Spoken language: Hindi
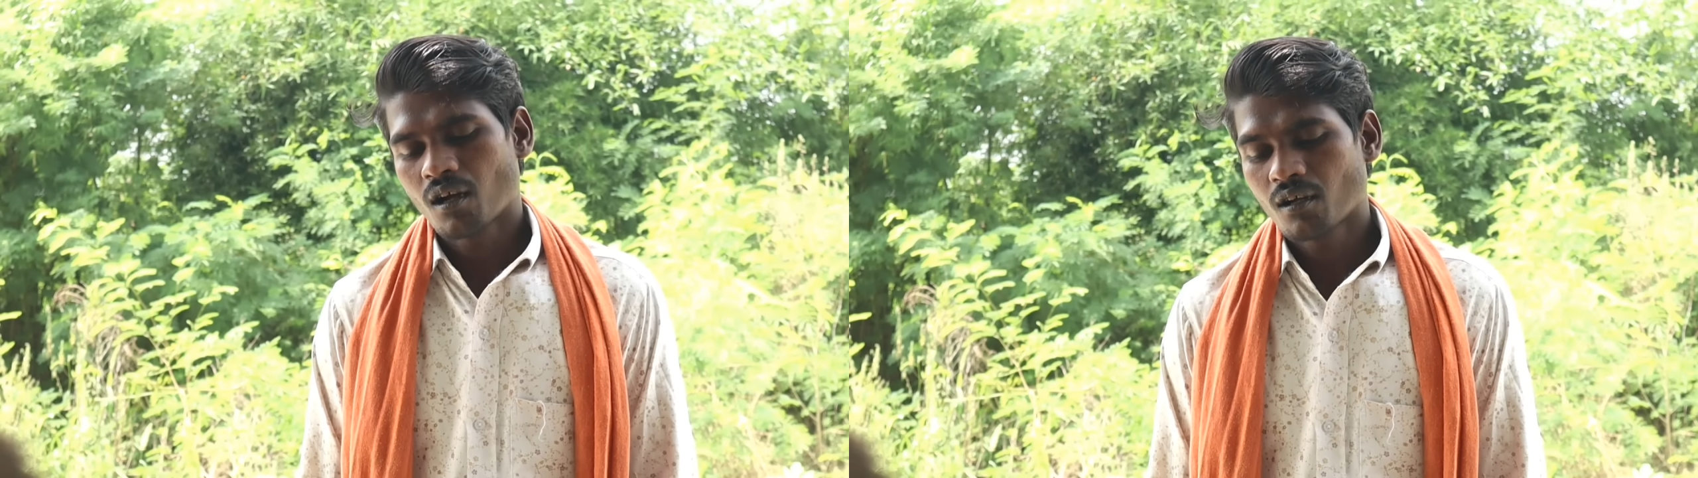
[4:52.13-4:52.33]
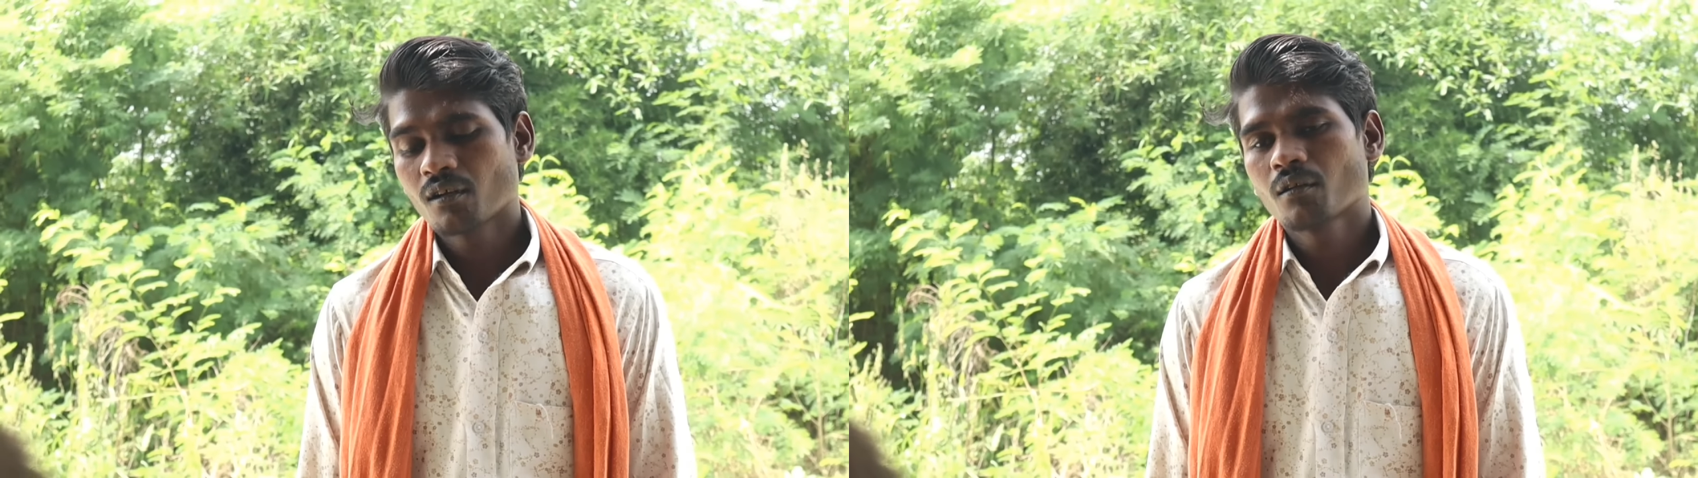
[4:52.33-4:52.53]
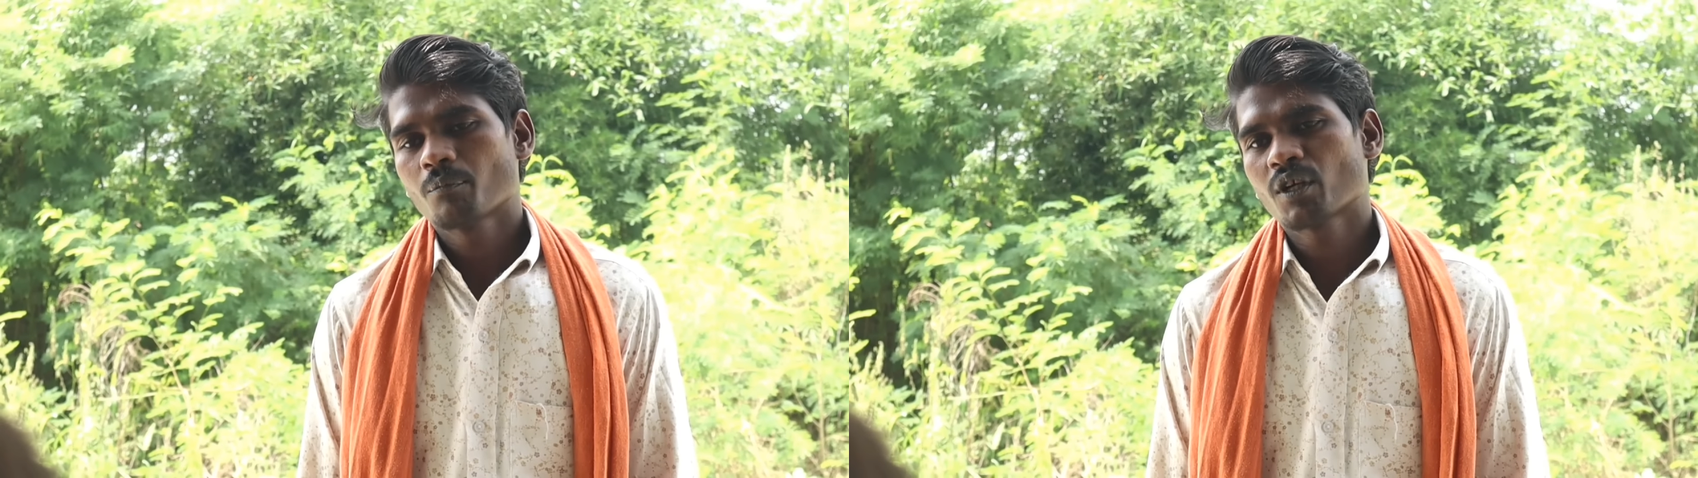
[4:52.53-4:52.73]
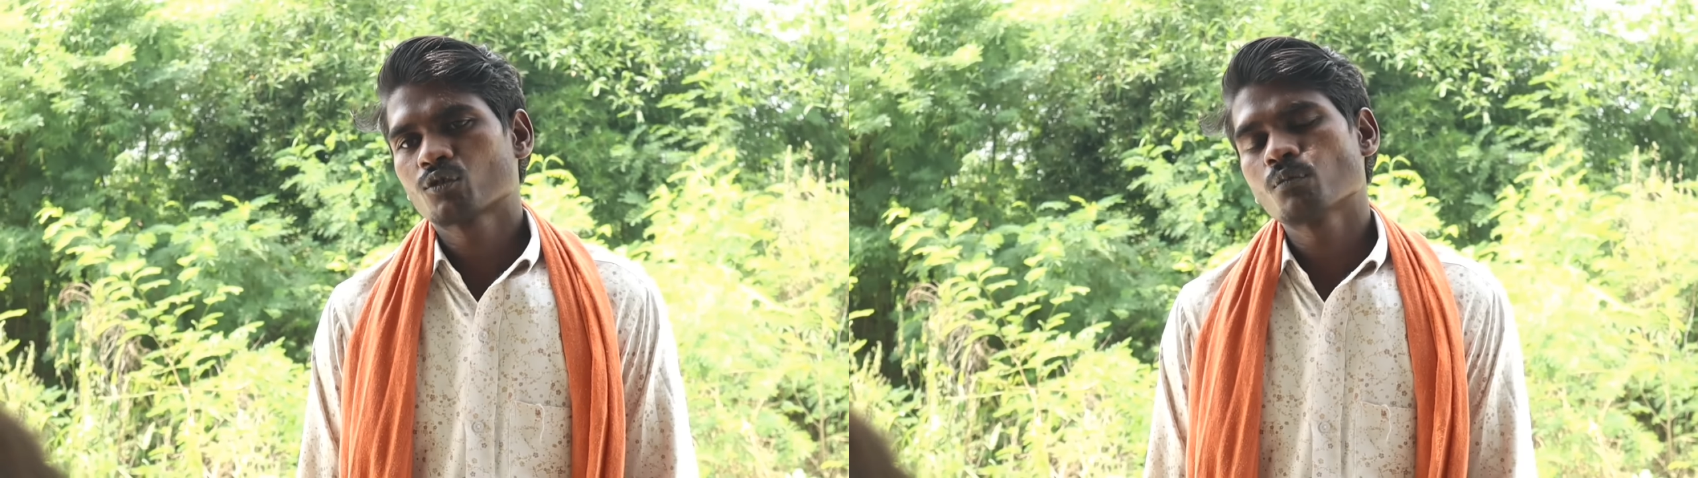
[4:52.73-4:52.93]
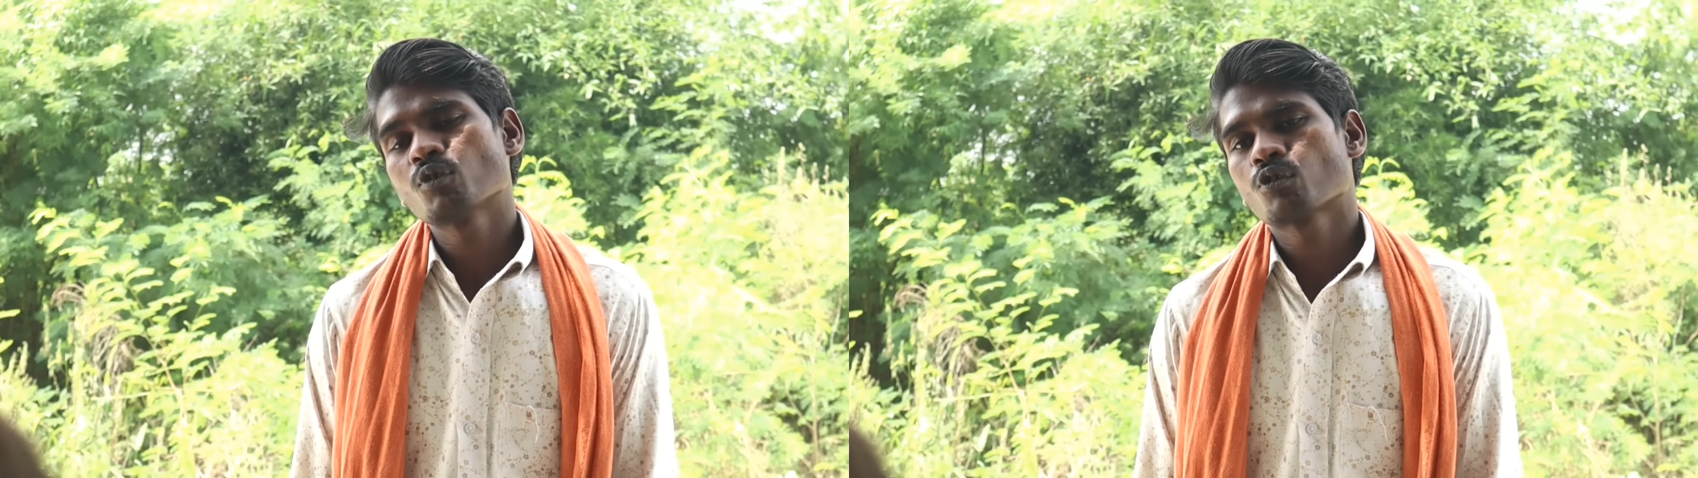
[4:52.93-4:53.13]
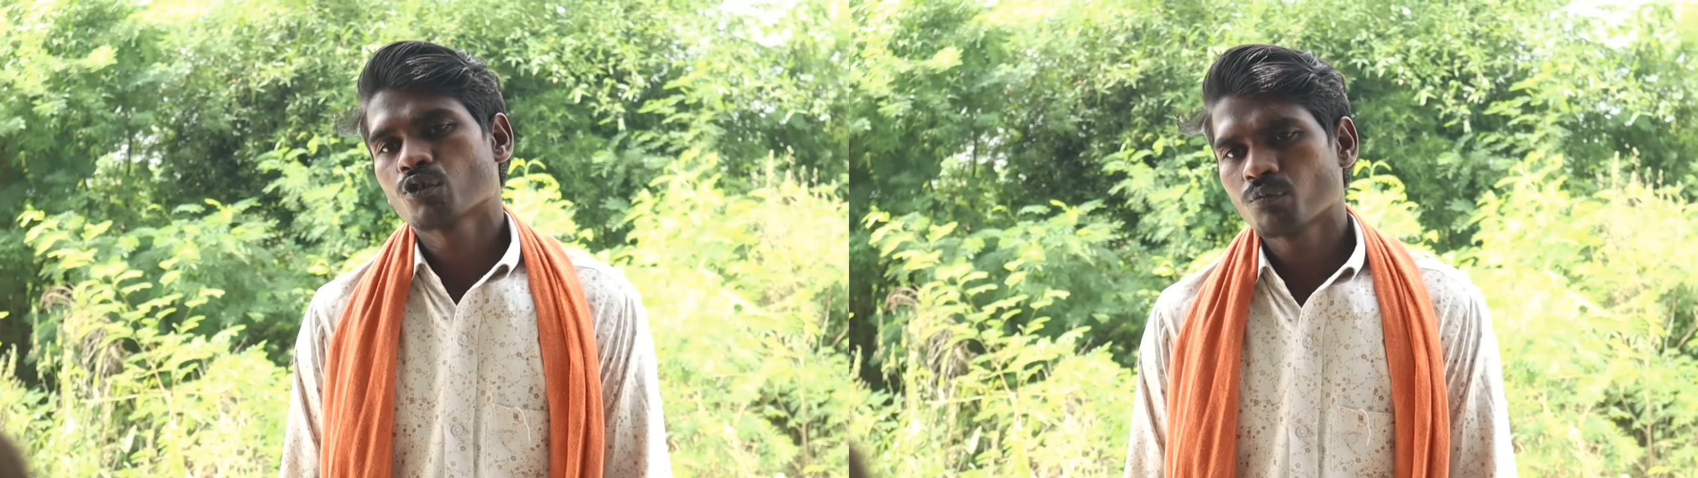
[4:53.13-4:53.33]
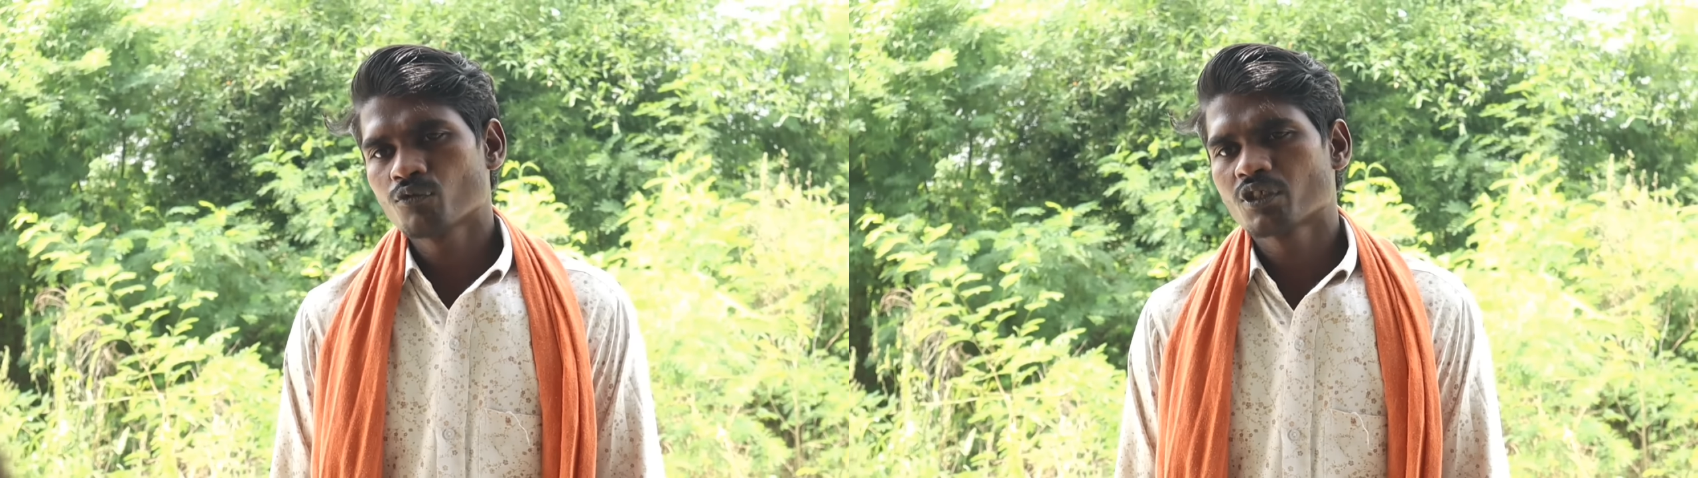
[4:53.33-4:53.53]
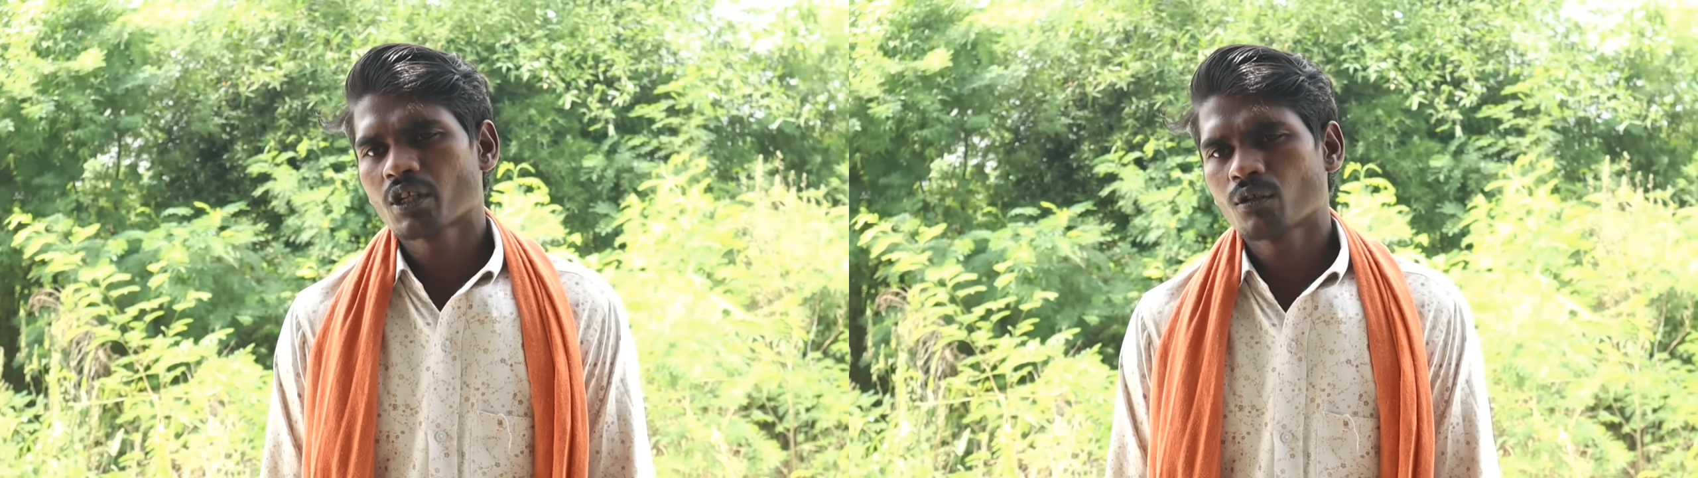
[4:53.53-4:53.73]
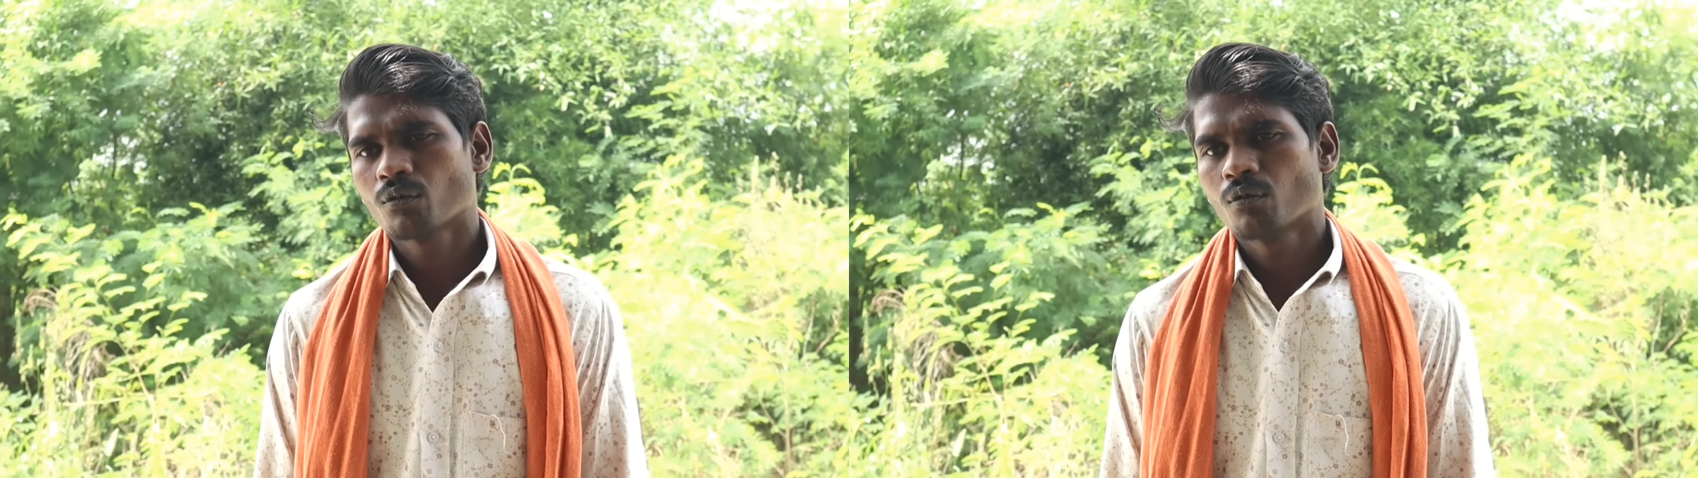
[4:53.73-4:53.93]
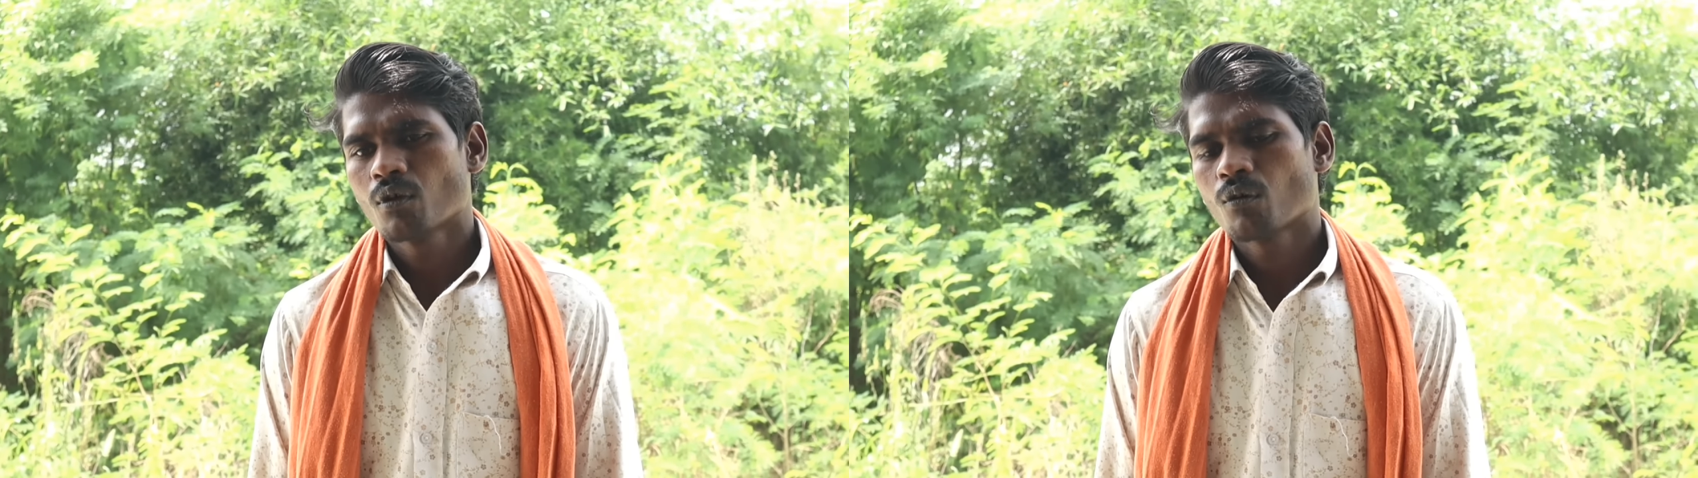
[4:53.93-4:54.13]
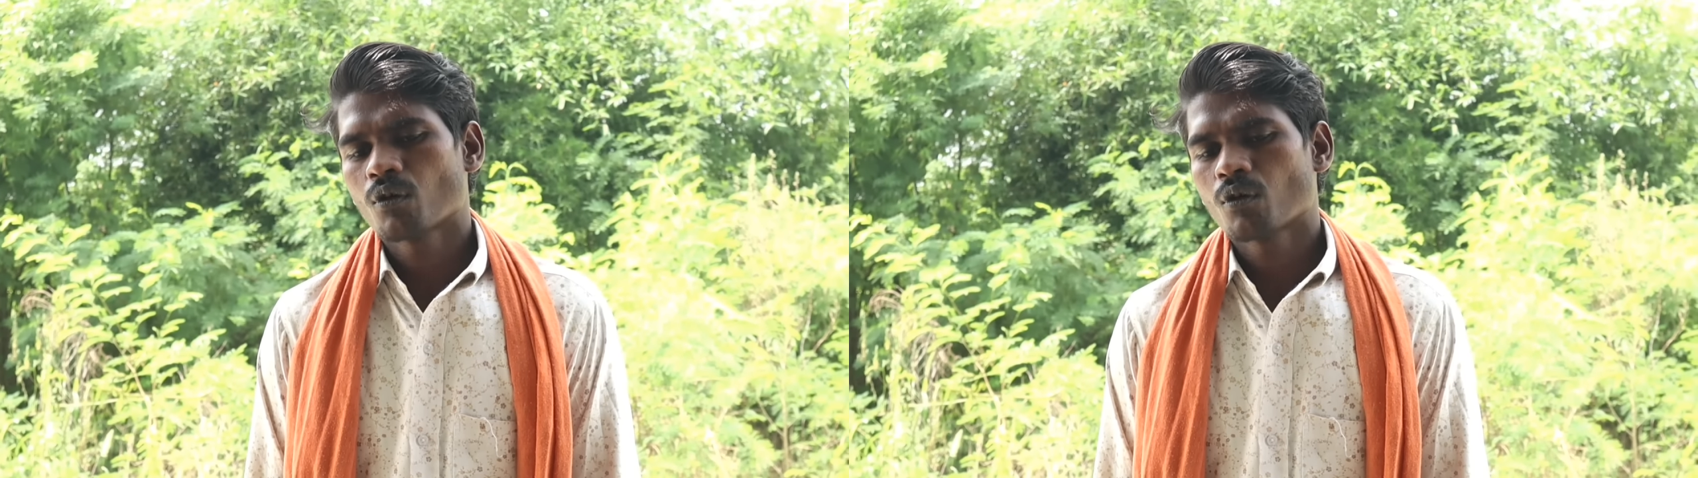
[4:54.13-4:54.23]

हाँ पर तुम लोग क्यों पूछ रहे हो